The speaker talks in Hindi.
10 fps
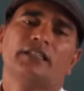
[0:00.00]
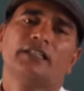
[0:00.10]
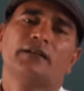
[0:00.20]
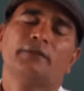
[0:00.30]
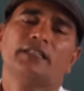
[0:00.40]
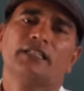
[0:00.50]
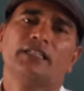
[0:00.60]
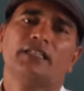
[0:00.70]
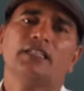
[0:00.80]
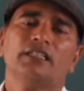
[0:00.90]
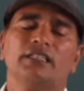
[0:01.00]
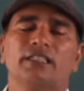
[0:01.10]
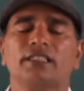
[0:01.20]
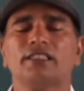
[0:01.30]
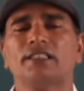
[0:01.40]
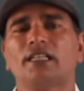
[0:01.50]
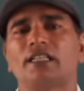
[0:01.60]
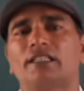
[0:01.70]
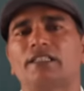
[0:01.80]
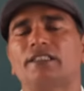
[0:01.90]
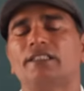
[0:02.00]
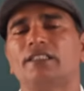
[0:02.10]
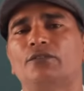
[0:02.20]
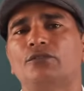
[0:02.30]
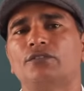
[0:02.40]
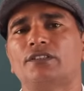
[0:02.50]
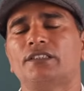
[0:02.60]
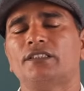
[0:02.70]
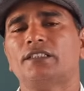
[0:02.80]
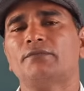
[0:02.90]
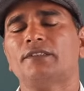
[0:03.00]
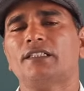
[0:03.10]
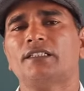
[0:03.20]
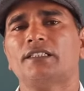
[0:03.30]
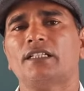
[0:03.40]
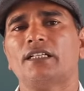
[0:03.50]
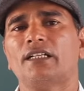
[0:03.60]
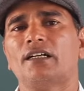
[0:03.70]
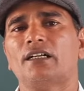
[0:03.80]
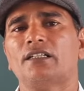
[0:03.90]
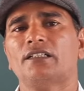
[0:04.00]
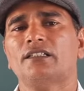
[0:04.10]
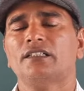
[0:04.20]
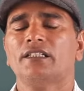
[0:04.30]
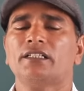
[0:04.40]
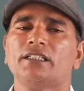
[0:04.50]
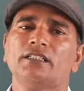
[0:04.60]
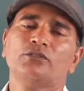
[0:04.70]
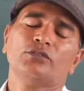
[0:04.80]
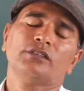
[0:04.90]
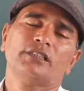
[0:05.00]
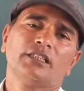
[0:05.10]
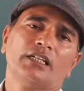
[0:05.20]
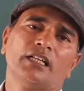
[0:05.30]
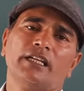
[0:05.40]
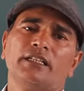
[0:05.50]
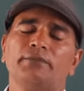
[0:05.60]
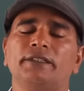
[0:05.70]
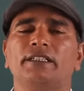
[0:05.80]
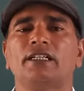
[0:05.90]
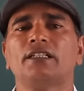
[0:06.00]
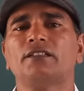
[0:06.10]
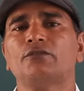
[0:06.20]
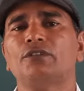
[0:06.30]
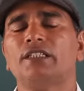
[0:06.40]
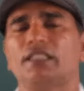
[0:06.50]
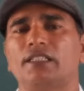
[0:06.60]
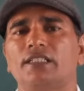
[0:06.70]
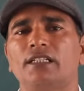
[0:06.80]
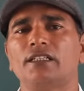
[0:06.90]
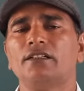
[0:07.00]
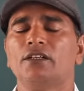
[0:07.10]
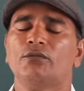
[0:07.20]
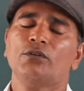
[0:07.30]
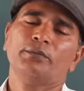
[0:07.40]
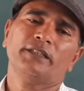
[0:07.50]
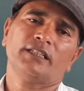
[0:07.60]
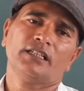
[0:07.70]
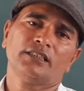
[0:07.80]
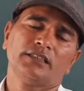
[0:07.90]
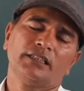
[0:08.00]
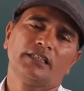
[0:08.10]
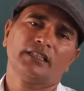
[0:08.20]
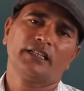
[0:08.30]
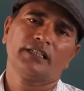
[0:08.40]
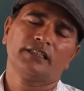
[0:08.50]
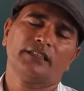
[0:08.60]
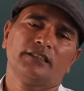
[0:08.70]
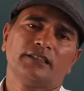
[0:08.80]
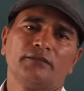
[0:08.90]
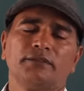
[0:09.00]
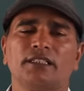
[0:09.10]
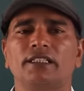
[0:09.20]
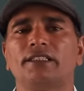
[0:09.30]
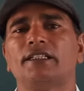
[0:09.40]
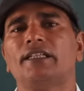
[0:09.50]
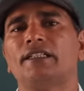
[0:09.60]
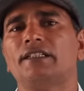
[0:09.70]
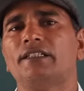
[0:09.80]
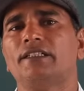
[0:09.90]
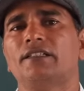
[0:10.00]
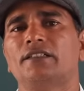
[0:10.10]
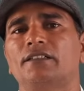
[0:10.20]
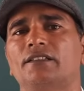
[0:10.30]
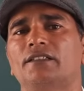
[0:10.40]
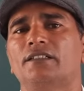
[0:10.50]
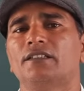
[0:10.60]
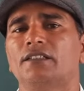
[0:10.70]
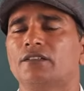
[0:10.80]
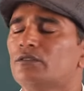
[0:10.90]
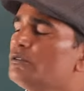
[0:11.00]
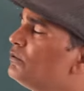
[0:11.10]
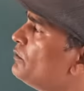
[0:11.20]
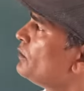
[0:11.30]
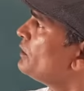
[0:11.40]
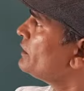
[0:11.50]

क्या बताया कि किस नाल के जे दोस्ती सब जग चलन हार कहते हैं दोस्ती का लायक भी यहाँ कोई नहीं है वो भी यहाँ से एक न एक दिन सब चले जाएंगे तो